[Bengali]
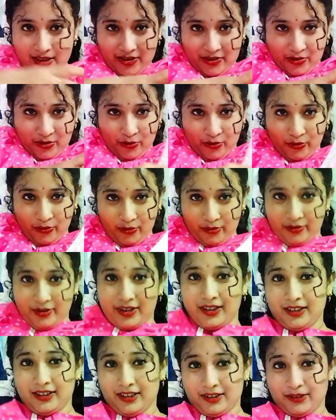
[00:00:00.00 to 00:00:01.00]
তো
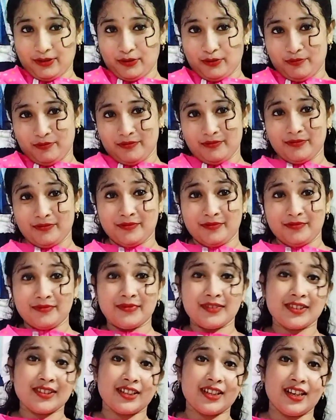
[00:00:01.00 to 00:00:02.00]
এই
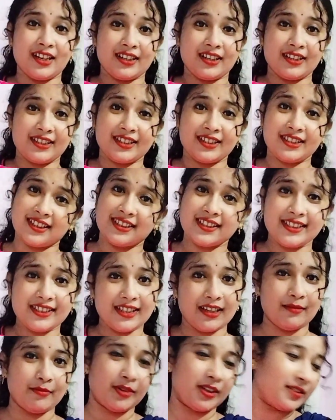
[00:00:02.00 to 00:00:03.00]
স্কার্টের সাথে
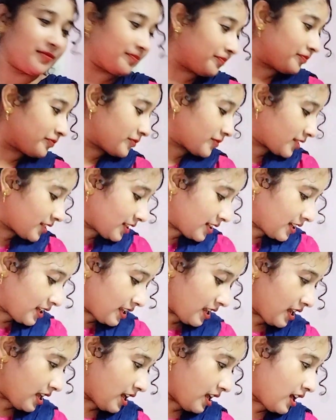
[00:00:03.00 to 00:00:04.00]
জামা
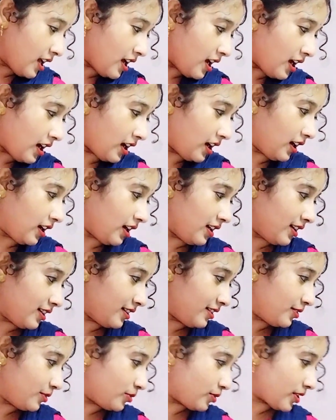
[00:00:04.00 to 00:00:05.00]
আর
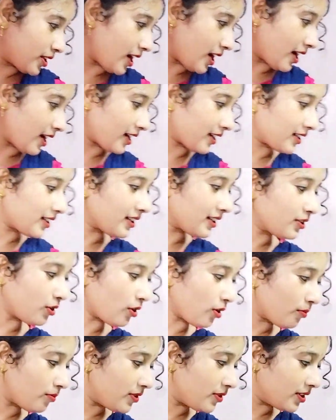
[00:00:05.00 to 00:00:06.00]
ওকে আর একটা
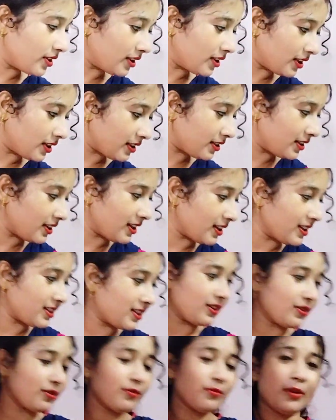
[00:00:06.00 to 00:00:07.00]
টপ দিয়েছে
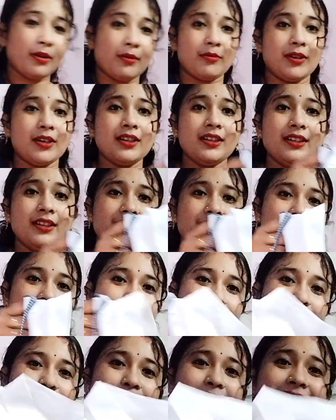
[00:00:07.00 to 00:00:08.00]
ওর বাবা এই
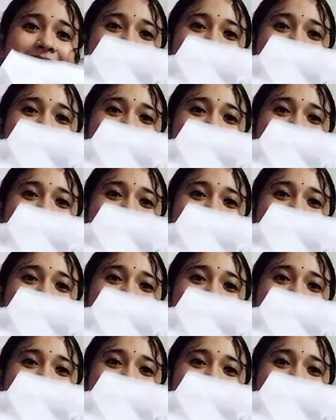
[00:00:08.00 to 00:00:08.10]
দেখুন